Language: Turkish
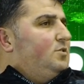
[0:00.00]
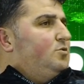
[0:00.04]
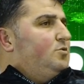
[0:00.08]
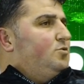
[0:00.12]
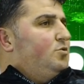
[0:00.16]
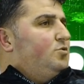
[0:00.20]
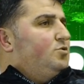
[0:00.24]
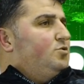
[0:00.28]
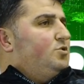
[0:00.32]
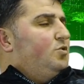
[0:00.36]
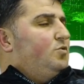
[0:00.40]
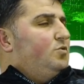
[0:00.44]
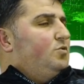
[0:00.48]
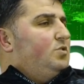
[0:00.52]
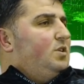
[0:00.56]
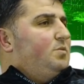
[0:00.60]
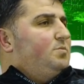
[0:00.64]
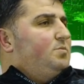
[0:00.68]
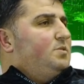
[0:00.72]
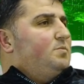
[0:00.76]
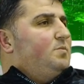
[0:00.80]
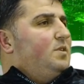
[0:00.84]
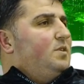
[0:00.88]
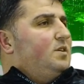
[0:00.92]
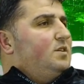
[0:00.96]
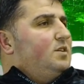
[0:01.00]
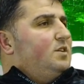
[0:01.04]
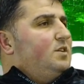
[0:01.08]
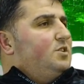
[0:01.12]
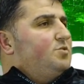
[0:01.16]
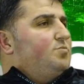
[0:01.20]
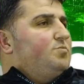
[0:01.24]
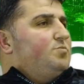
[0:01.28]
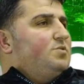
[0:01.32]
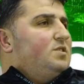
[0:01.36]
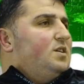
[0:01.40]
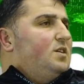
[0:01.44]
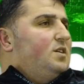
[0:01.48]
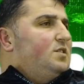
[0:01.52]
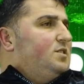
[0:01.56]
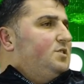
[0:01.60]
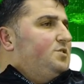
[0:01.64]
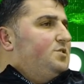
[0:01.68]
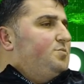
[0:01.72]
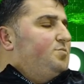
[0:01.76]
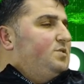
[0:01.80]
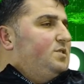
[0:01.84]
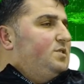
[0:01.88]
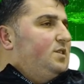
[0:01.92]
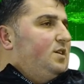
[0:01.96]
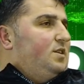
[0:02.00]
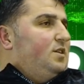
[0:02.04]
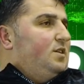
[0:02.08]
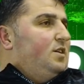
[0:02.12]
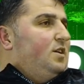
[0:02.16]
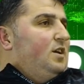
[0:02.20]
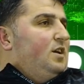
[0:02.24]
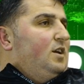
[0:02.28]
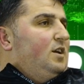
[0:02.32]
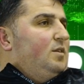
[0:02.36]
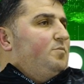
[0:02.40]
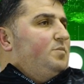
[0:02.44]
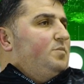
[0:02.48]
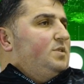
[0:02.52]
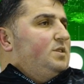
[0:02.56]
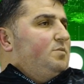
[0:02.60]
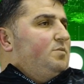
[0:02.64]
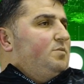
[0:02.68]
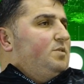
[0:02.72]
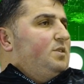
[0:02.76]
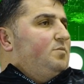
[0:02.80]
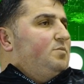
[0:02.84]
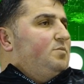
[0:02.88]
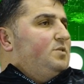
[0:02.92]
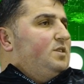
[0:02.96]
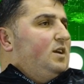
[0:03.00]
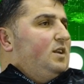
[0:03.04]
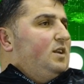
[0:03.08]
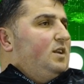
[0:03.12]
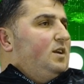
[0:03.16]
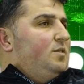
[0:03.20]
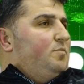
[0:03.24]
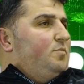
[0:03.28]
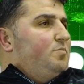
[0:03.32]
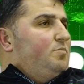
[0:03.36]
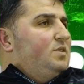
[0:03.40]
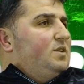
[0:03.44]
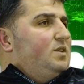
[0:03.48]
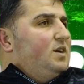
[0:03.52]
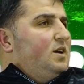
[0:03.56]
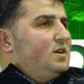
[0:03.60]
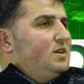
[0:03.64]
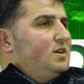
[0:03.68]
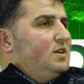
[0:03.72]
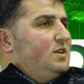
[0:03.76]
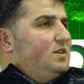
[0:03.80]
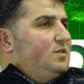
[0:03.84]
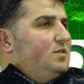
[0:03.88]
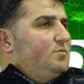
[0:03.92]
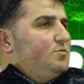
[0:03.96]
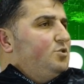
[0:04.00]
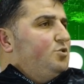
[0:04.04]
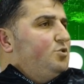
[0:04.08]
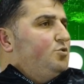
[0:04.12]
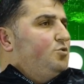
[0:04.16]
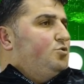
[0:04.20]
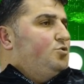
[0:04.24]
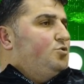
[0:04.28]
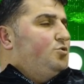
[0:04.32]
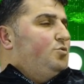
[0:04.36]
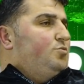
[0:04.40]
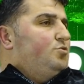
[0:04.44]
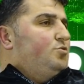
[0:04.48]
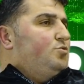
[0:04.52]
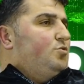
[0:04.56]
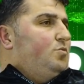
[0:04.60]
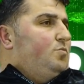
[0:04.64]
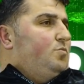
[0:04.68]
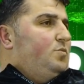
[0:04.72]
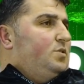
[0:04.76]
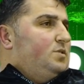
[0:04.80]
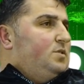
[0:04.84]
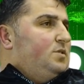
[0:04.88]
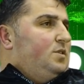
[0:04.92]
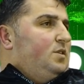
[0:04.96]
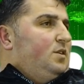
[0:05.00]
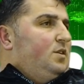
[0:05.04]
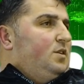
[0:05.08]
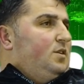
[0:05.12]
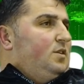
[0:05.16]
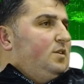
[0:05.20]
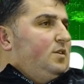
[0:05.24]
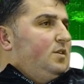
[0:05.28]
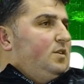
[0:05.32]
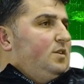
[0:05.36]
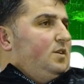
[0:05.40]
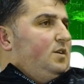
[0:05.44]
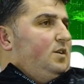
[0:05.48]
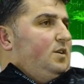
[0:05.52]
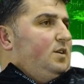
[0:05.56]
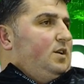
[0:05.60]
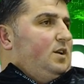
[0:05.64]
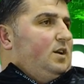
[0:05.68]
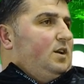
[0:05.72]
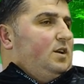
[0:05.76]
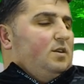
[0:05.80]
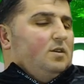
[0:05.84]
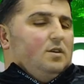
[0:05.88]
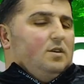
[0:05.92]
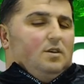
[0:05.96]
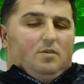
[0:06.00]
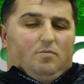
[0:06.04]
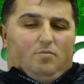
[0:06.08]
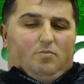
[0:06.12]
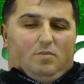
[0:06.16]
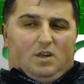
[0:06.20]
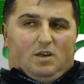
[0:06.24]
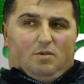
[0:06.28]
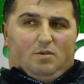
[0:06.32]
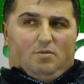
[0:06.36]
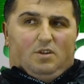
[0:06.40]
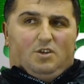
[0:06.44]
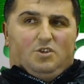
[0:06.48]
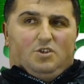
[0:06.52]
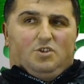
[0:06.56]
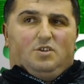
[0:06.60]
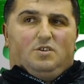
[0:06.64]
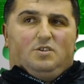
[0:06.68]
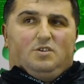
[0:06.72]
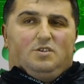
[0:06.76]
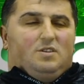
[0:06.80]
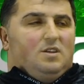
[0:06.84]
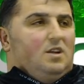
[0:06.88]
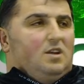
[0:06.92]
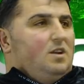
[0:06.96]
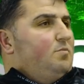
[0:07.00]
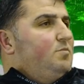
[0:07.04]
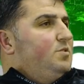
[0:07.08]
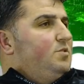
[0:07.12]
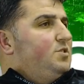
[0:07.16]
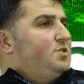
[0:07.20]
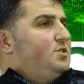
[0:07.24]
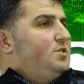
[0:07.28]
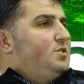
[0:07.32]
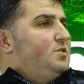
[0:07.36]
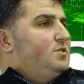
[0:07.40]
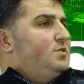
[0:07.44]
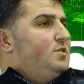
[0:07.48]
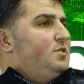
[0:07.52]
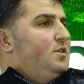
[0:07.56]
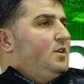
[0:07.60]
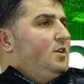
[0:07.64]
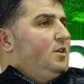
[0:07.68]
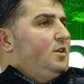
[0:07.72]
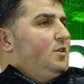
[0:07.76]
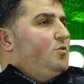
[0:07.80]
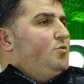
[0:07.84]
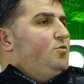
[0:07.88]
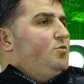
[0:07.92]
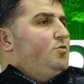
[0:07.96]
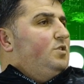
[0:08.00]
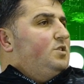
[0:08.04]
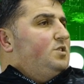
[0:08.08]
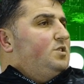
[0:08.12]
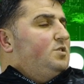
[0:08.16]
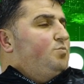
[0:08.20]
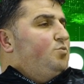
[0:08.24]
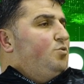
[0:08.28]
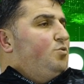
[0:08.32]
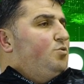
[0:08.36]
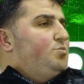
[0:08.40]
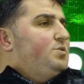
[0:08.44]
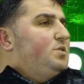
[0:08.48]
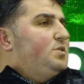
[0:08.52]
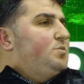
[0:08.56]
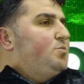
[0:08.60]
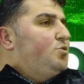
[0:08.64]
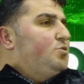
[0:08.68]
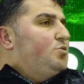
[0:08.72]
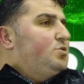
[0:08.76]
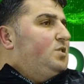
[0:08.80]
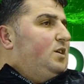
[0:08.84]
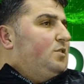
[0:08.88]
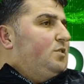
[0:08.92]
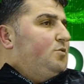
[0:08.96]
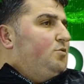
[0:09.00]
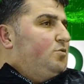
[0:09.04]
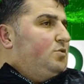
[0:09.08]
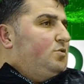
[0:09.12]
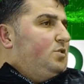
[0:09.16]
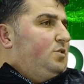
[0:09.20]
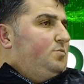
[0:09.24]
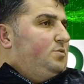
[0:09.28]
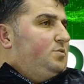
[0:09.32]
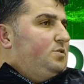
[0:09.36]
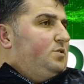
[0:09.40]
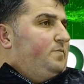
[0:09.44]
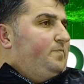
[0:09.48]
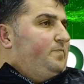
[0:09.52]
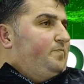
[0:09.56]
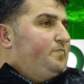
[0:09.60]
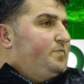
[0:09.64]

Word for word: Sonuçta onlar bizim arkadaşımız, kardeşimiz yani. Bizim kimseyle bir dargınlığımız, küstüğümüz olmaz. Yani merhabalaşırız, selamlaşırız. Ünye Spor bizim ortak noktamız.